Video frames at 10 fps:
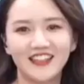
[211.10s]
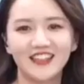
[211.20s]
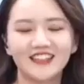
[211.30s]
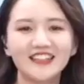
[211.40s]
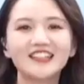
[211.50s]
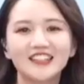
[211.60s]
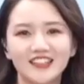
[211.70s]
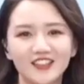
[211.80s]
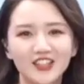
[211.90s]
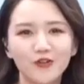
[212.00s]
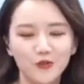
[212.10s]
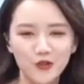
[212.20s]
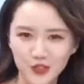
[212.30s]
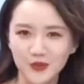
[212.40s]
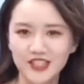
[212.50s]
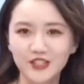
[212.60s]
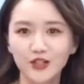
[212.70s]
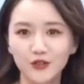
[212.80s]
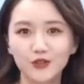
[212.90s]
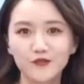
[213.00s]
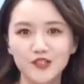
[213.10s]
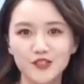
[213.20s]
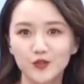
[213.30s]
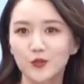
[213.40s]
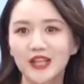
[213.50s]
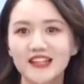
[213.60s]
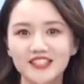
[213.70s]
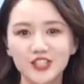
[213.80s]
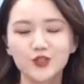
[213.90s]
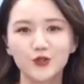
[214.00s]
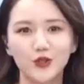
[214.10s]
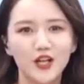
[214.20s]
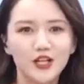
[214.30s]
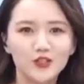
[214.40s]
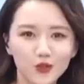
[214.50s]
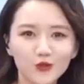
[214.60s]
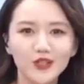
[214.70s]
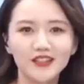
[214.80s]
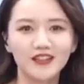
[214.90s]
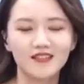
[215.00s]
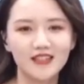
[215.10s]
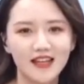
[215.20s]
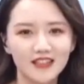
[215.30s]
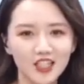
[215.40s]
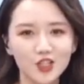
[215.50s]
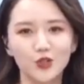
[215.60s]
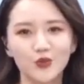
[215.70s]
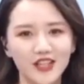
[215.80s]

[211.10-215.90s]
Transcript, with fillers: 呃，那可能呢，我们直播间有很多粉丝都不太清楚，松韵呢，在一九